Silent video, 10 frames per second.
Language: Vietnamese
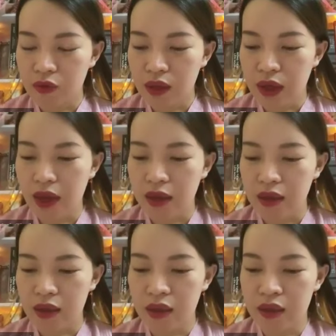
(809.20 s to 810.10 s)
à,
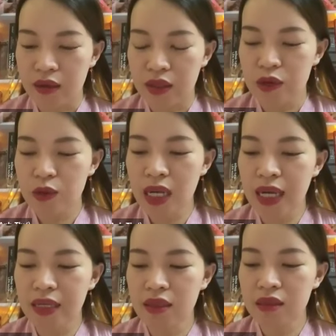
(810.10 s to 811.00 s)
à, nếu chúng ta
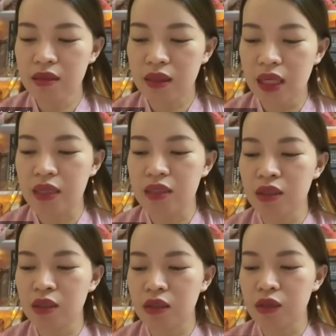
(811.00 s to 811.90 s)
lấy tiền
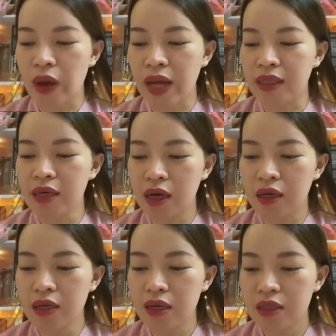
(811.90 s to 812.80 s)
trên toàn thế
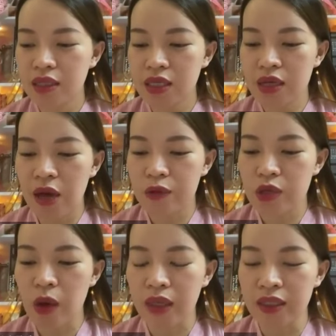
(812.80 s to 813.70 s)
giới chia đều cho
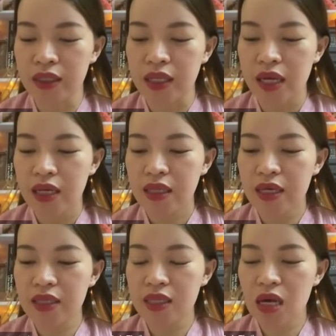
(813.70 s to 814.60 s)
mọi người
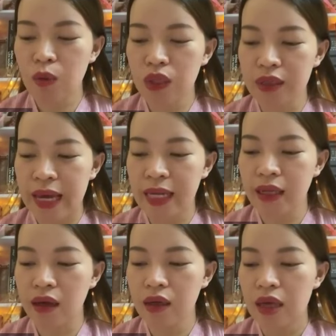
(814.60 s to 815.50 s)
thì chỉ sau một thời gian
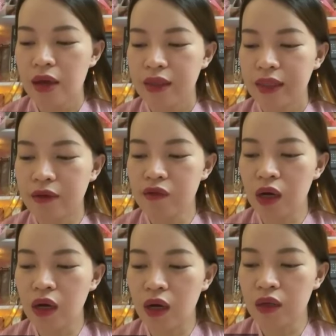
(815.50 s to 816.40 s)
ngắn nó
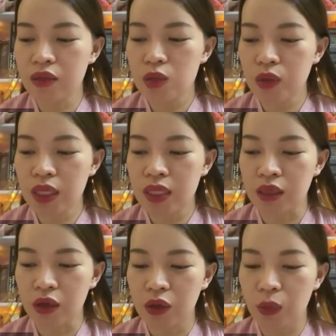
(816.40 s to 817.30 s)
phần lớn số tiền
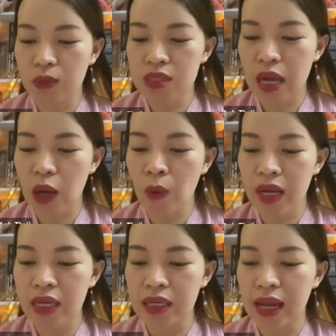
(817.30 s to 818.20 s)
cũng sẽ
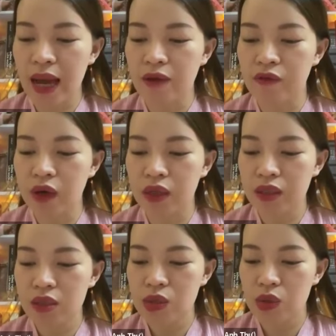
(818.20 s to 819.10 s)
quay lại
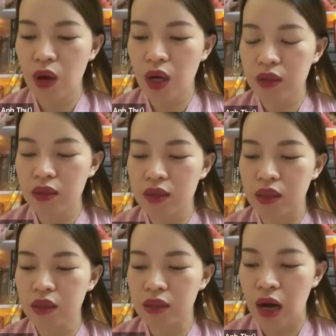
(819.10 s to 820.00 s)
với số ít những
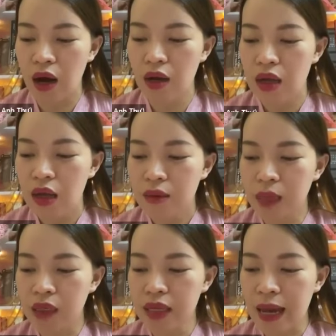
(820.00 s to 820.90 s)
người đó
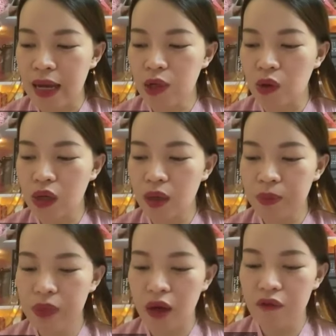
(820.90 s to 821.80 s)
bởi lẽ luật hấp
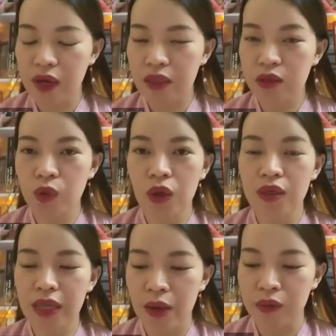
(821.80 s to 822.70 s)
dẫn phải
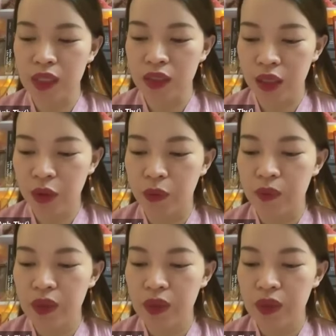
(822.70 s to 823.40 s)
tuân theo tình yêu